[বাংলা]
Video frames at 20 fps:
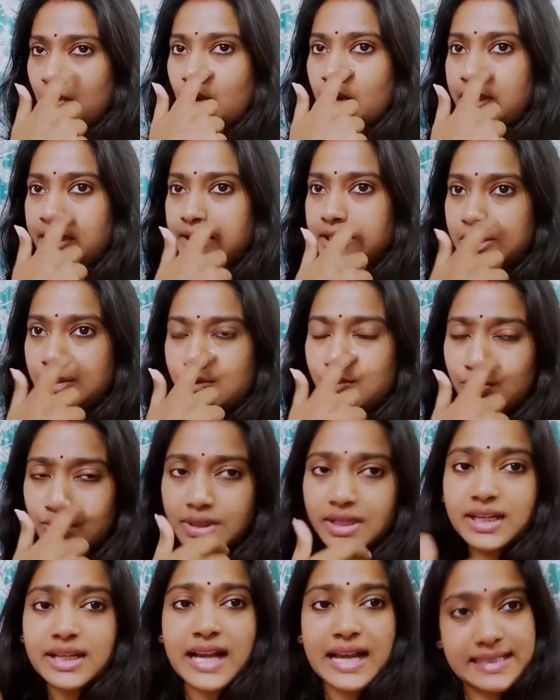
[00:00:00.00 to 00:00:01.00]
অনেক
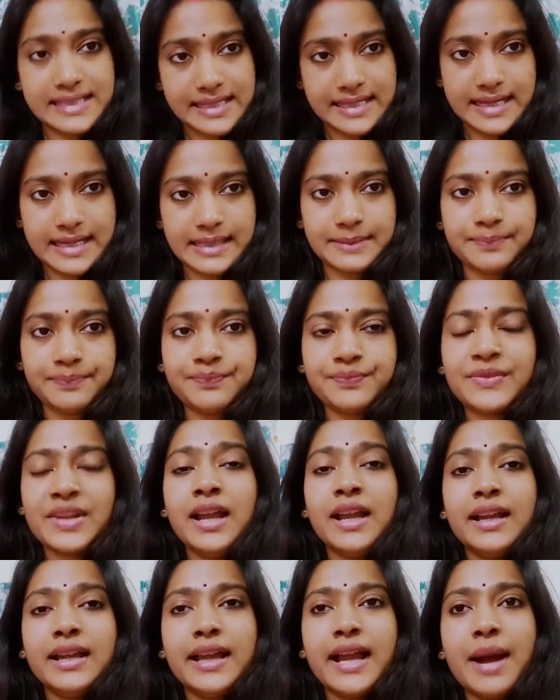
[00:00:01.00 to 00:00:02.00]
কিছুতে কাজে লাগে
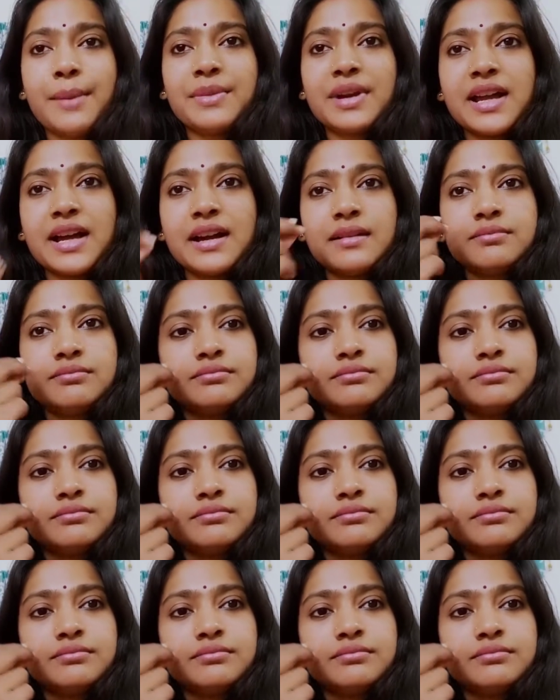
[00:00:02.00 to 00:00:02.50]
আমরা